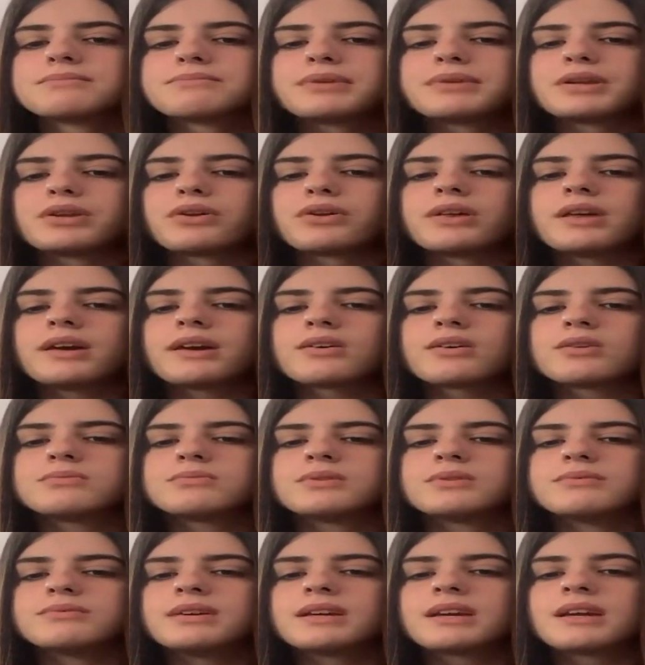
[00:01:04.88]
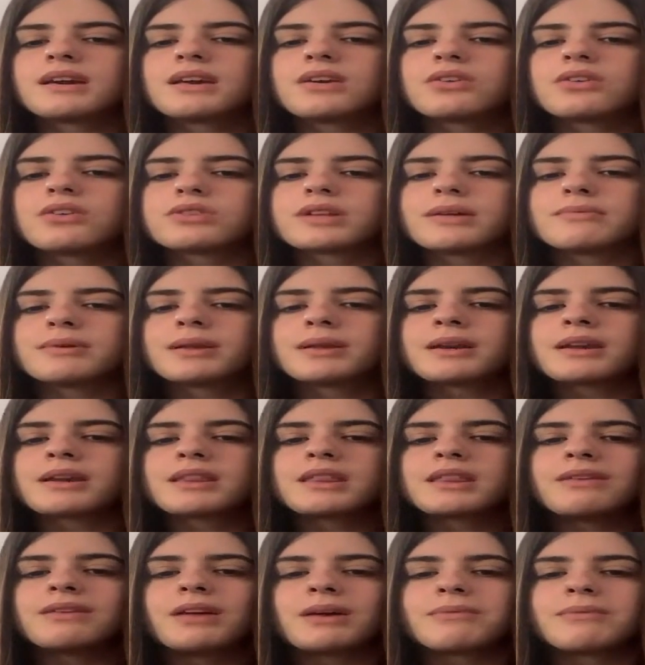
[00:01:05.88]
Pero ya como vi que yo también
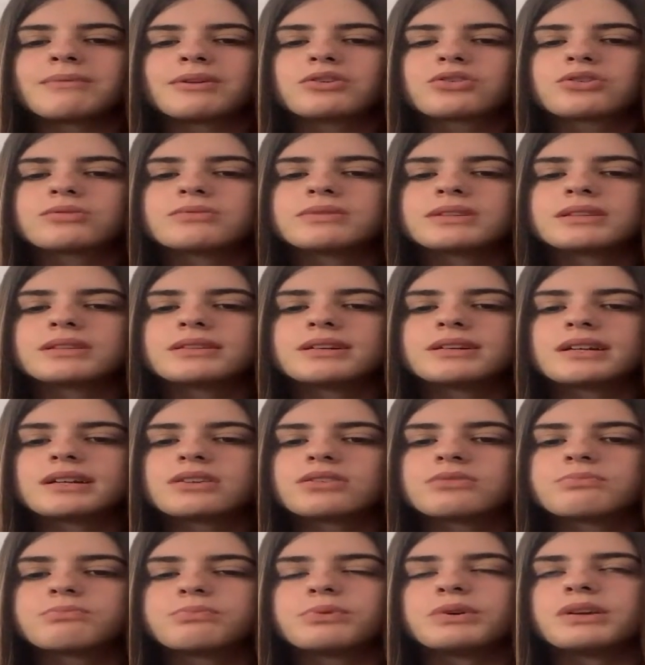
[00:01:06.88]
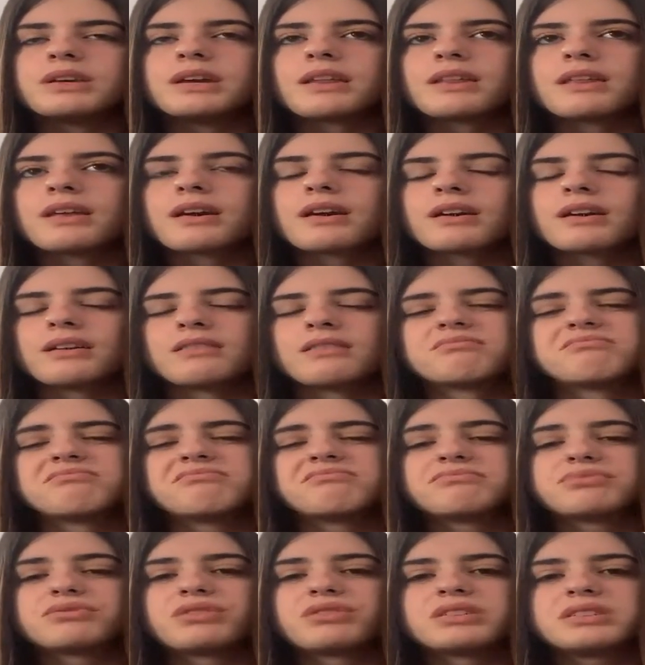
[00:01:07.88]
recibía malos comentarios, pues ya dije,
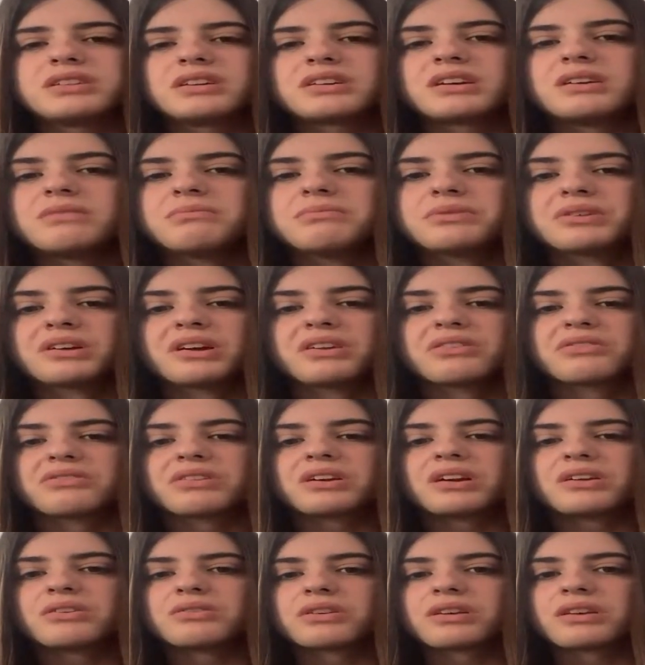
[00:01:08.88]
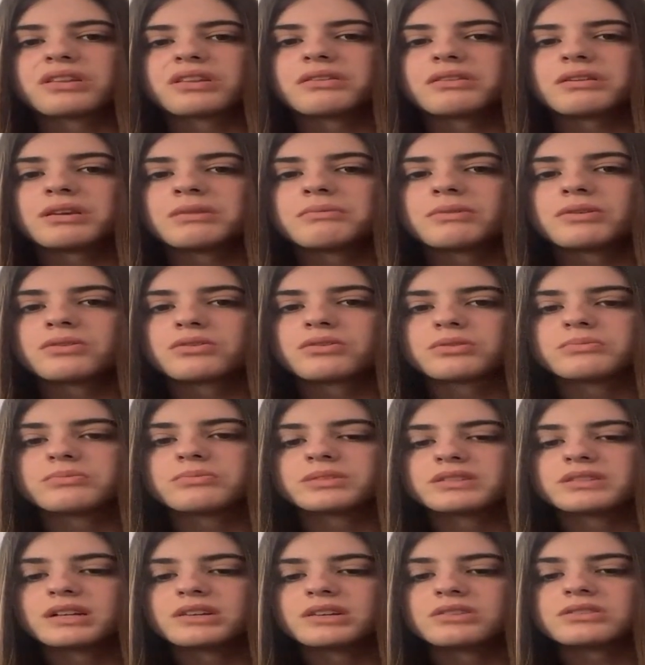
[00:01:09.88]
pues hasta aquí, porque no quiero recibir malos
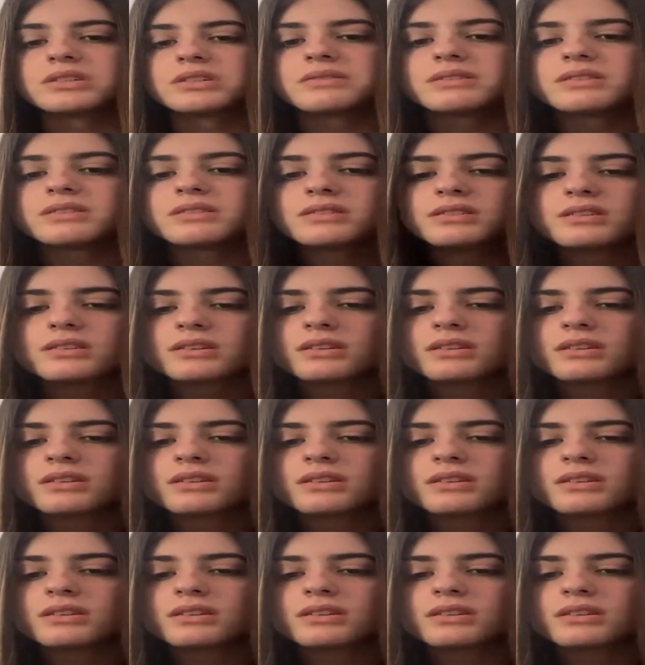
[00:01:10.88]
comentarios, ¿sabes?